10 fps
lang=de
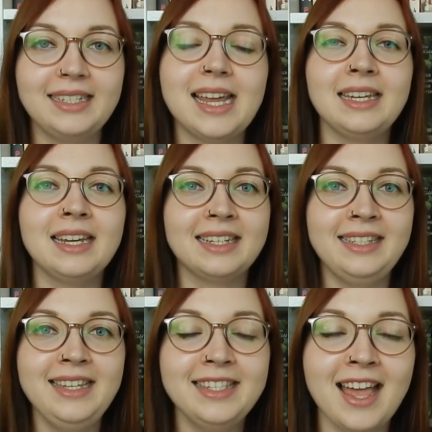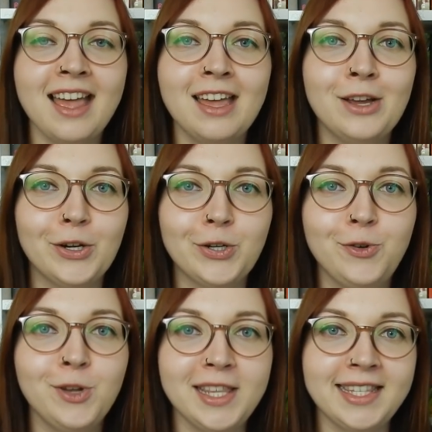Denn dieser
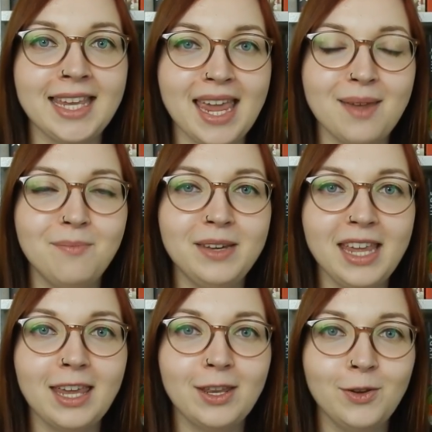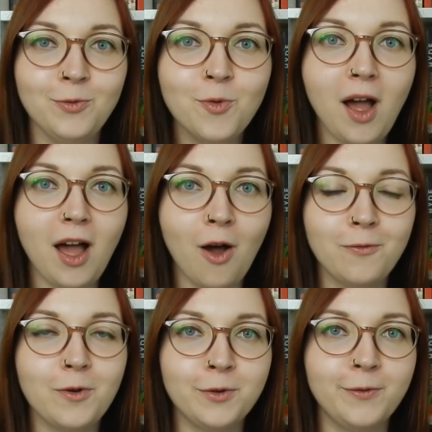stürzt sich eben nicht nur
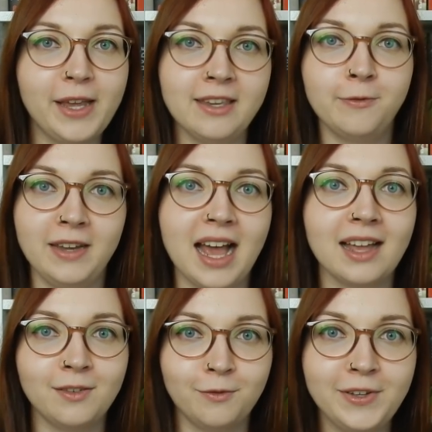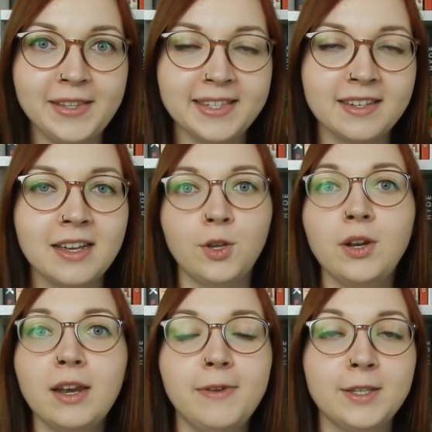auf irgendwelche flachen Witze,
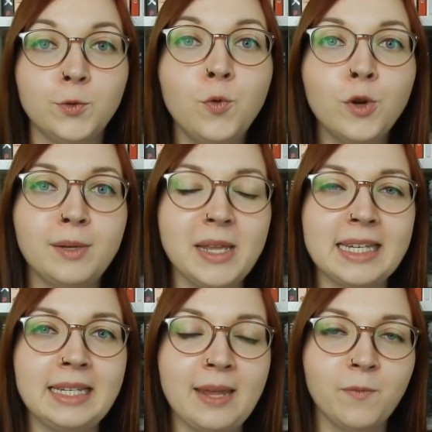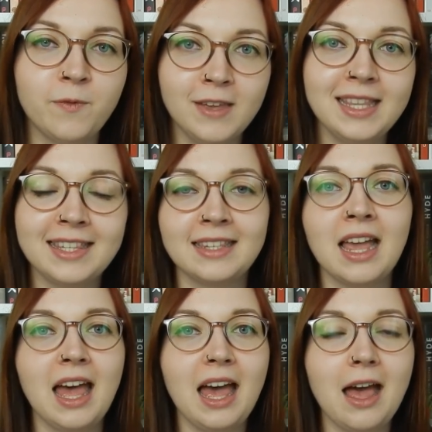sondern versucht mit dem Witz
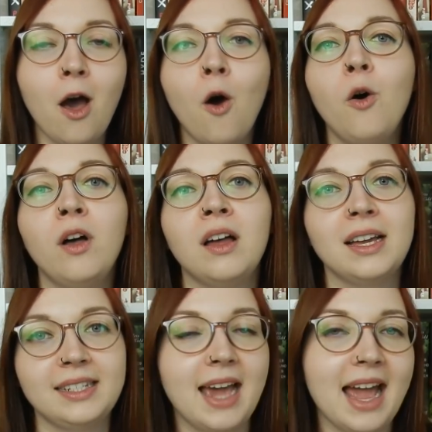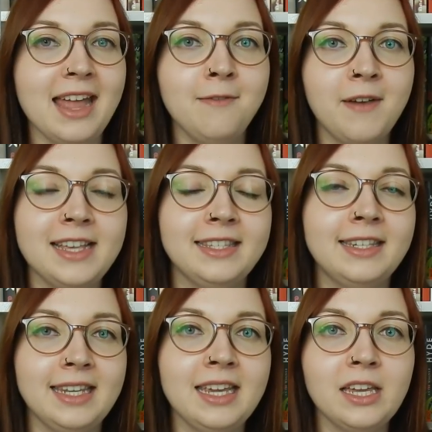auch teilweise
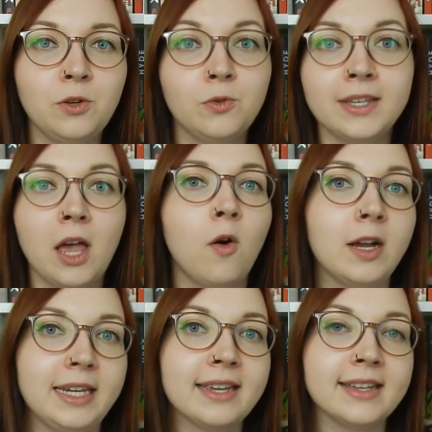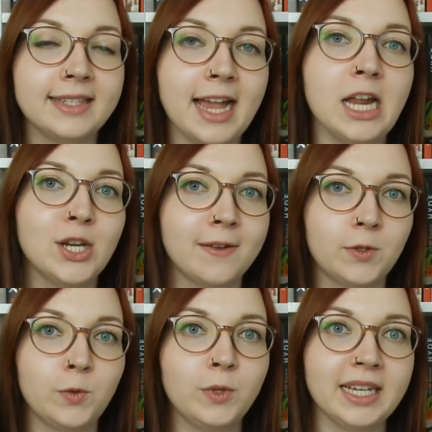Dinge in unserer heutigen
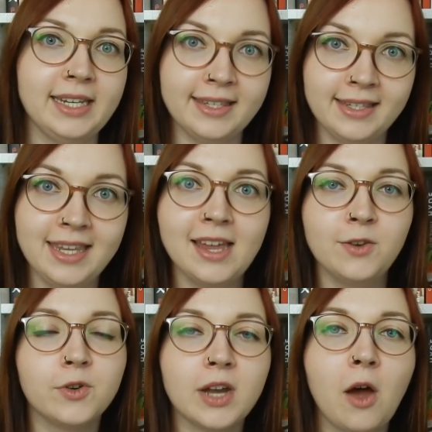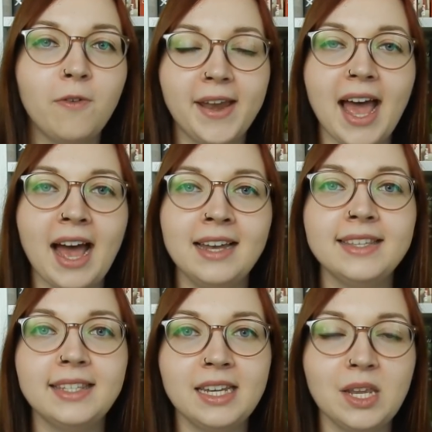Gesellschaft zu kritisieren und auch wenn
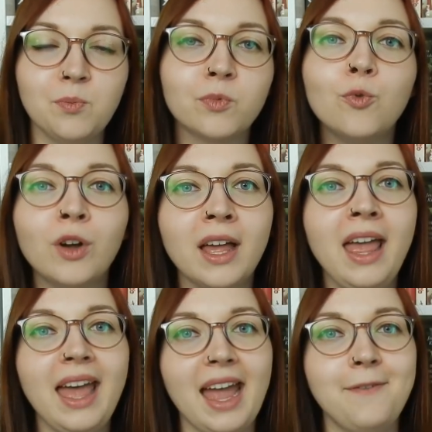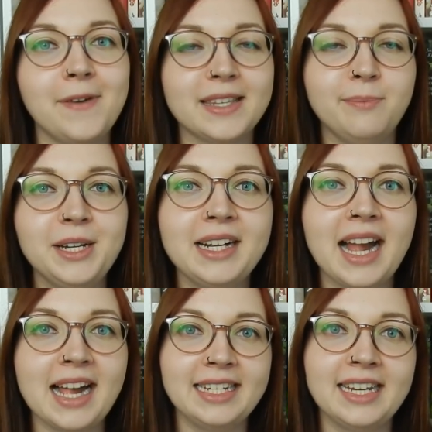alles in dem Buch etwas
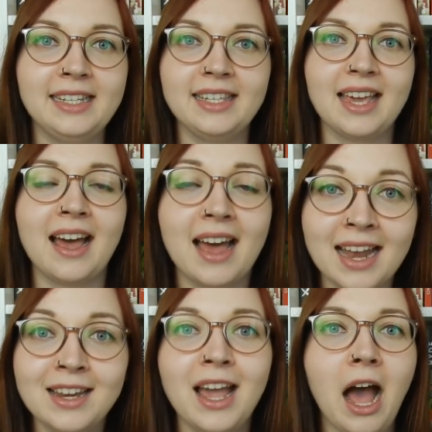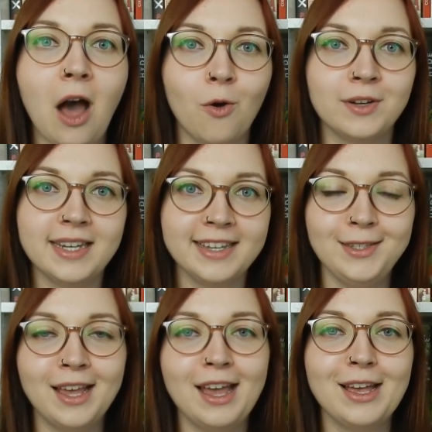mittelalterlicher angehaucht
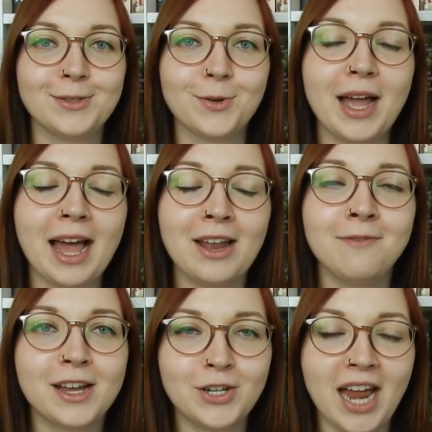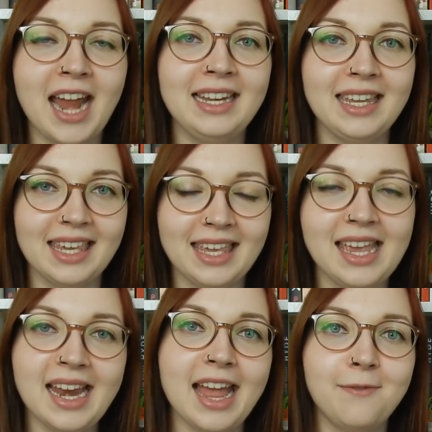ist, so kann wahrscheinlich
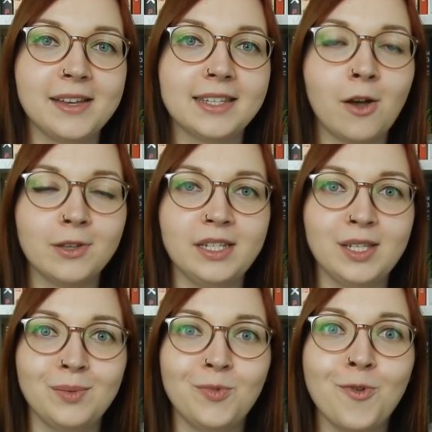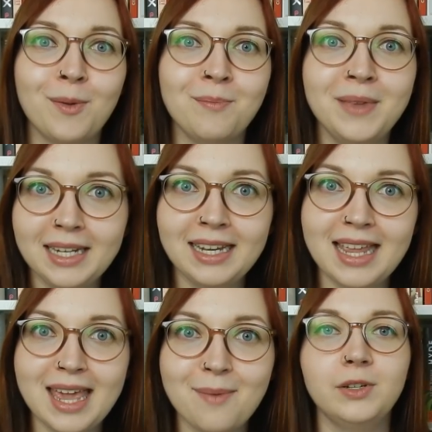jeder etwas aus diesem Buch
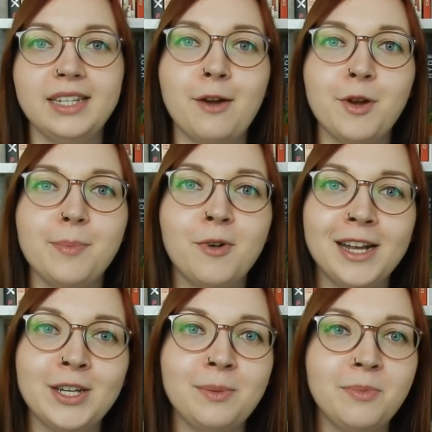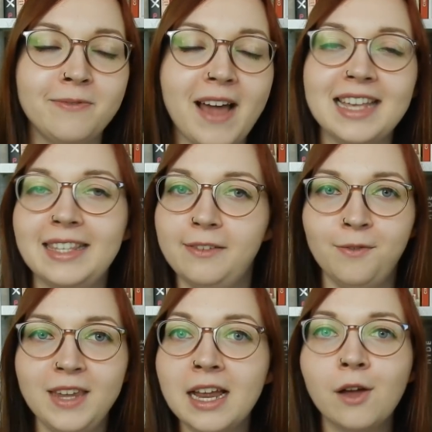mitnehmen und Terry Pratchett
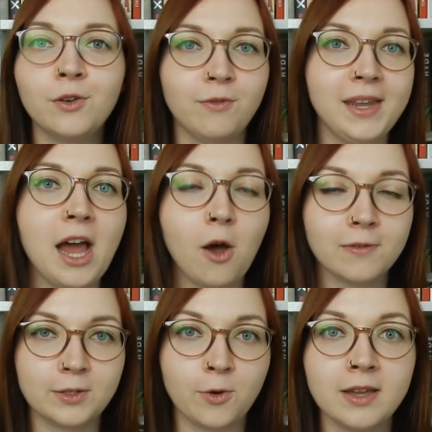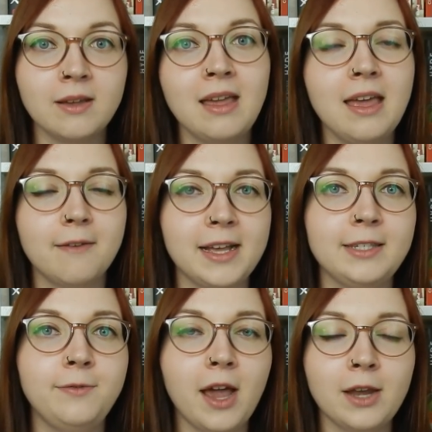beweist wieder und wieder aufs Neue,
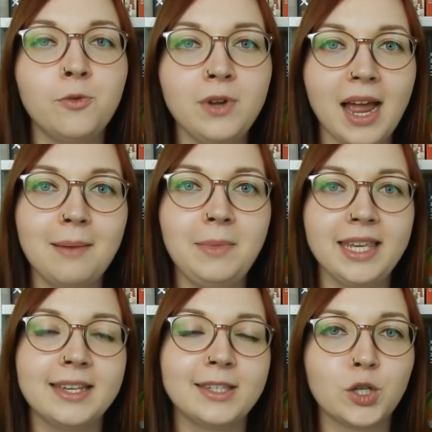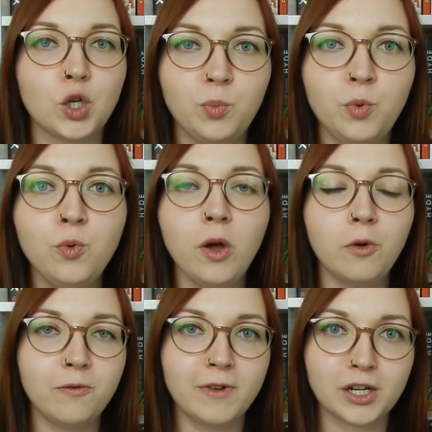was für ein unheimliches
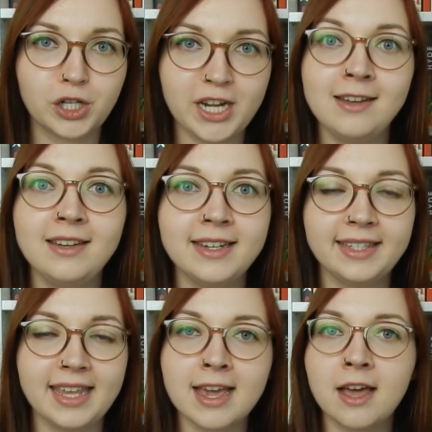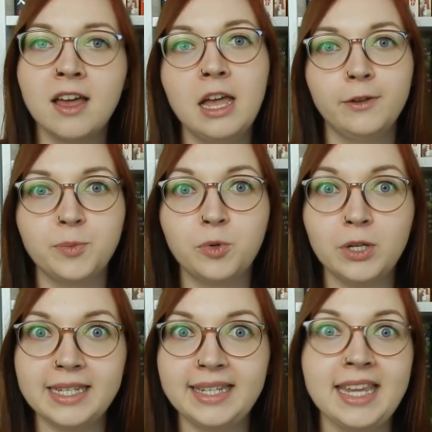Gespür und Verständnis er für
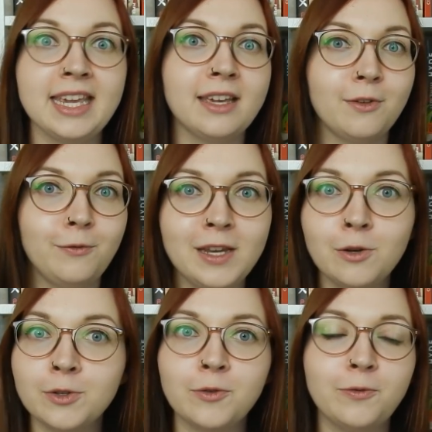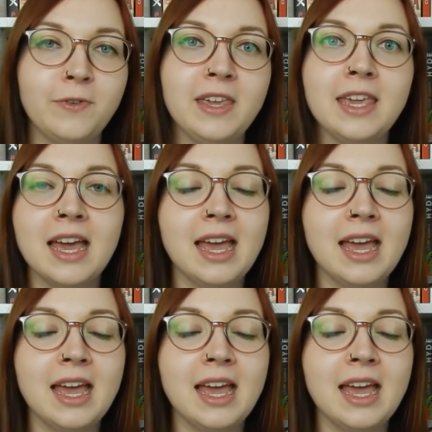Politik, Philosophie,